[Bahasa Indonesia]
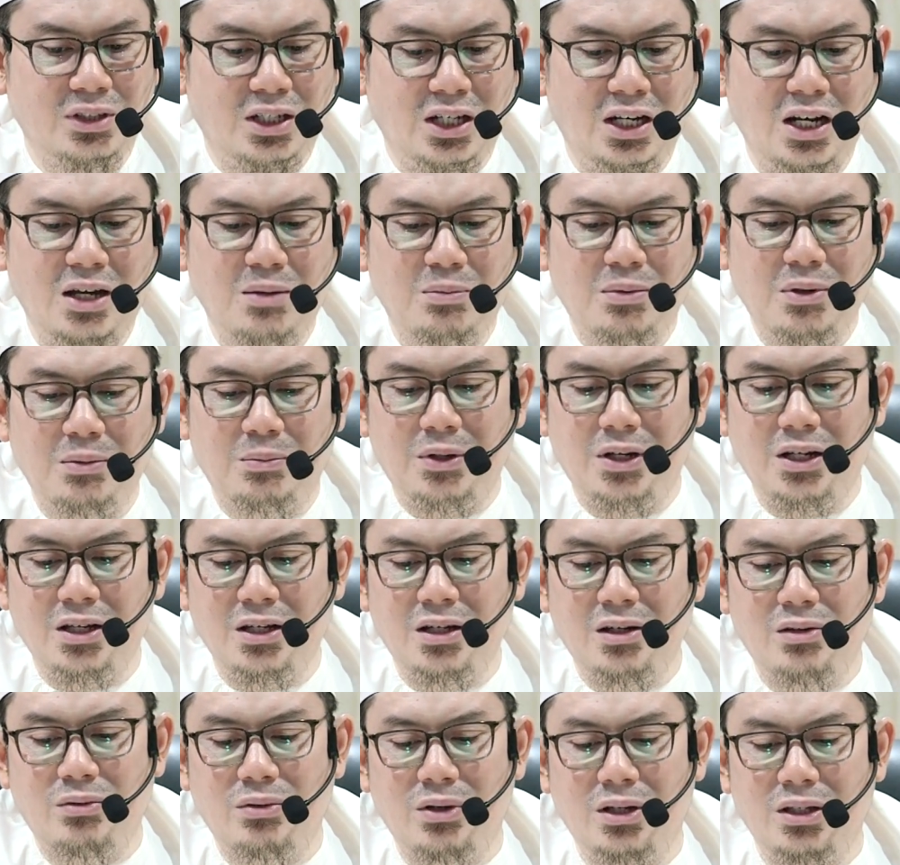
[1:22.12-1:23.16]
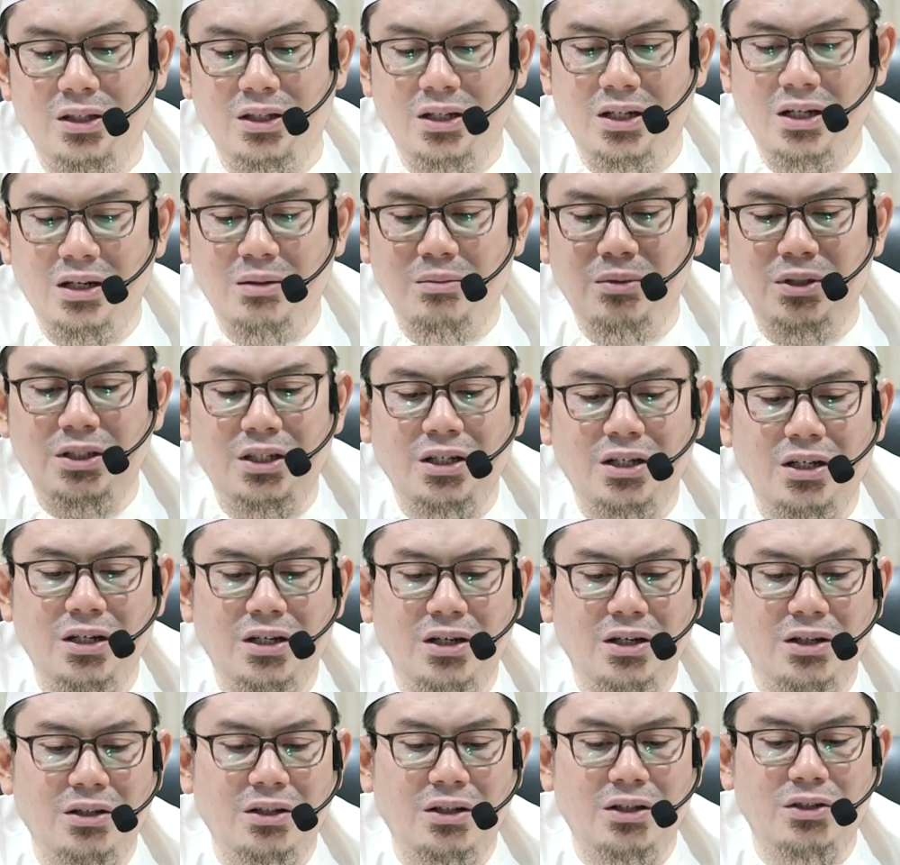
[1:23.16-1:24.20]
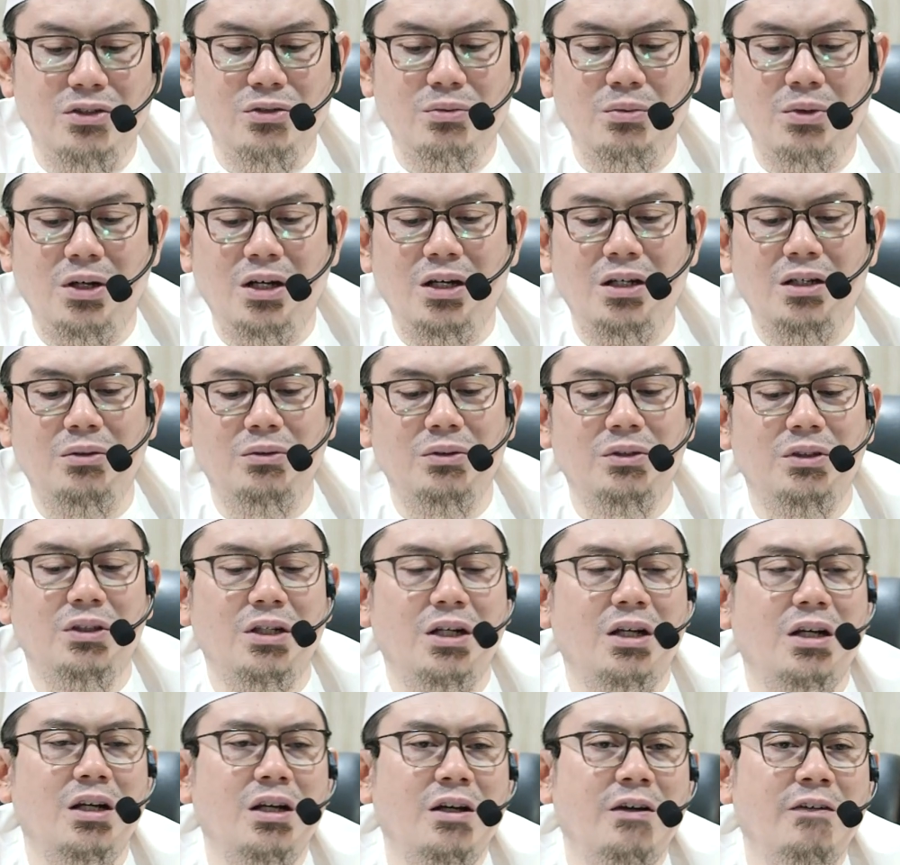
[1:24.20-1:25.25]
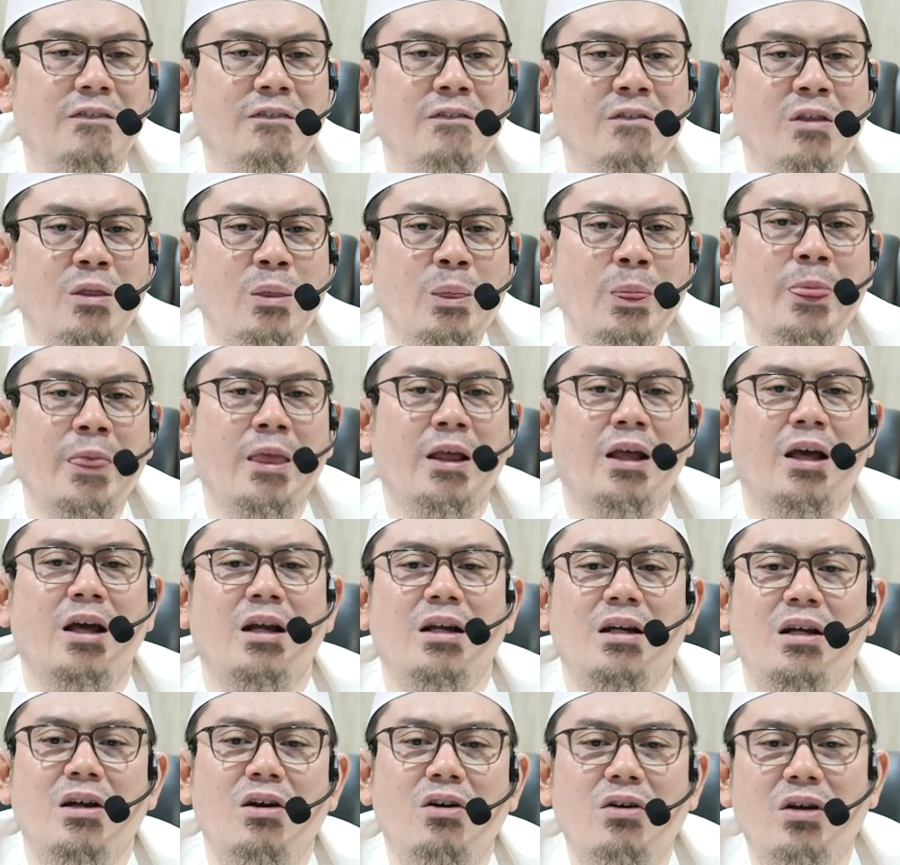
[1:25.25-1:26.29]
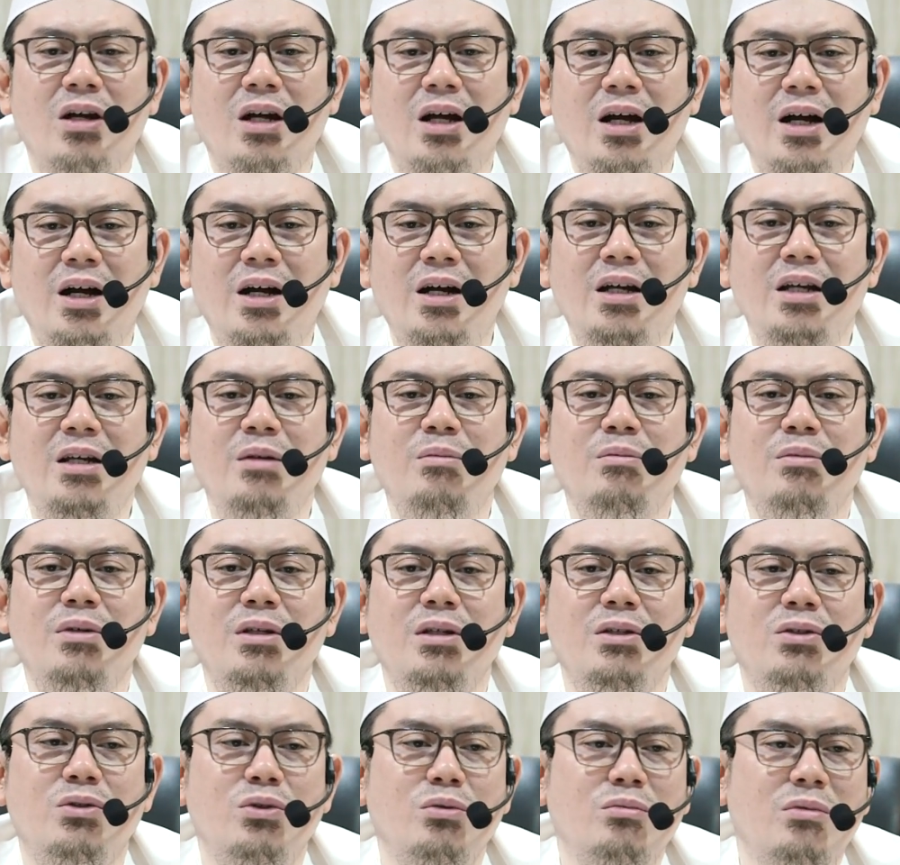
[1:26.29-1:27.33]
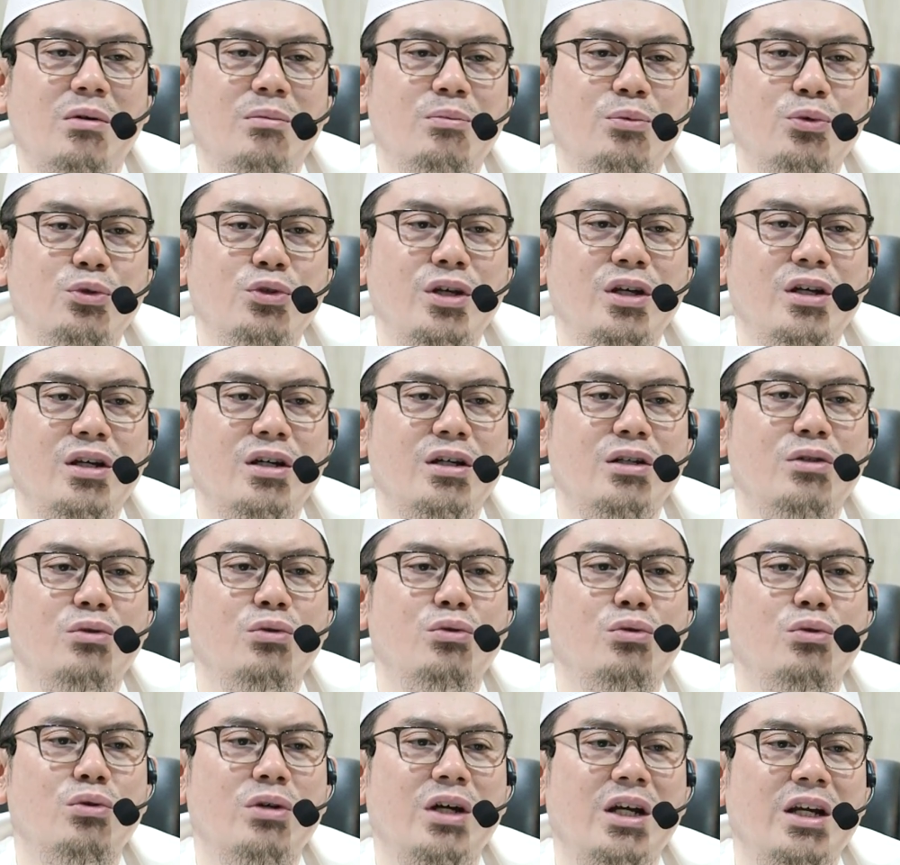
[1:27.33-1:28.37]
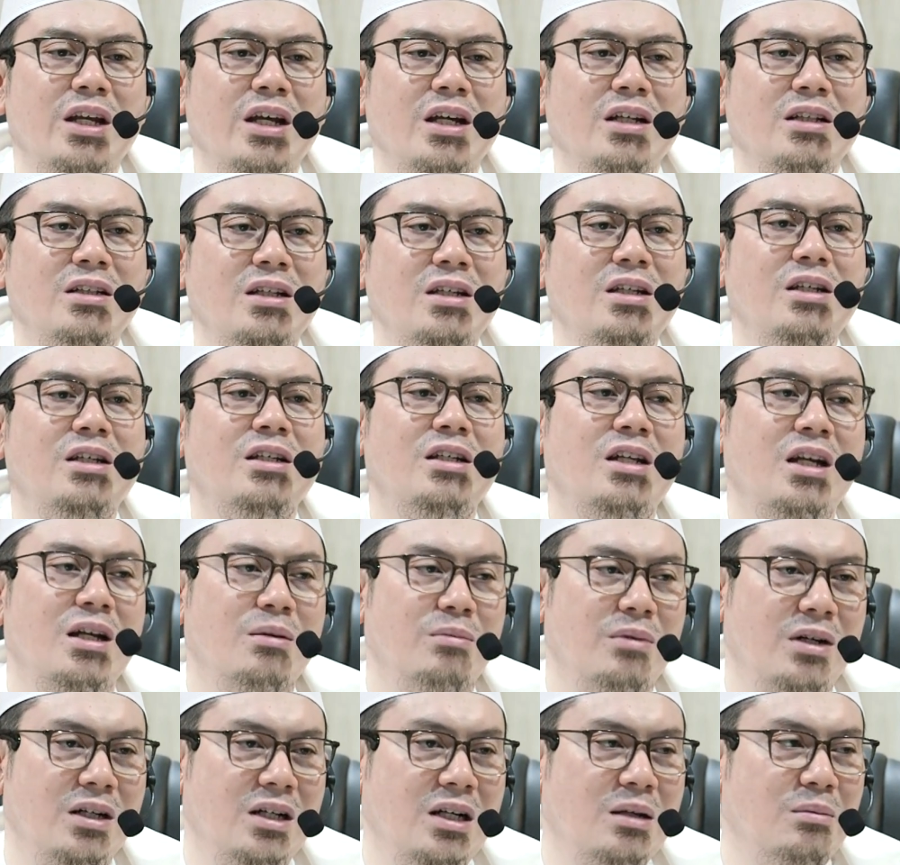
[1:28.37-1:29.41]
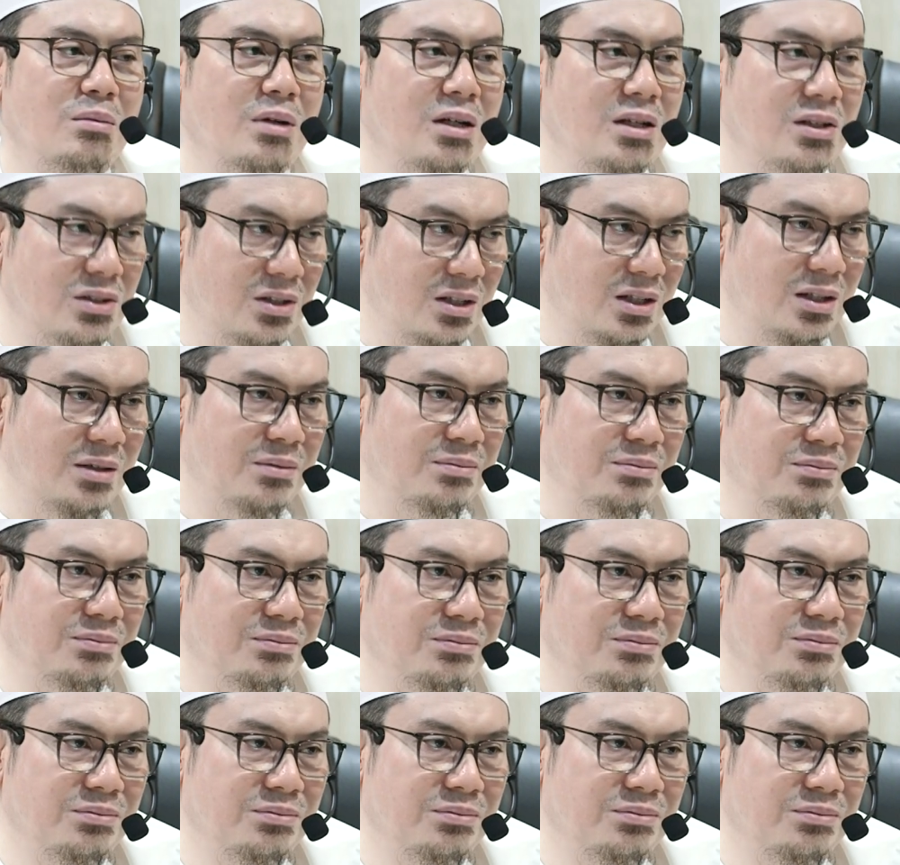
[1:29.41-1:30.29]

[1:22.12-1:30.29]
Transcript: Kenapa para ikhwan yang dirahmati oleh Allah Subhanahu wa taala? Karena orang alim itu mempunyai kedudukan yang tinggi dalam agama Islam.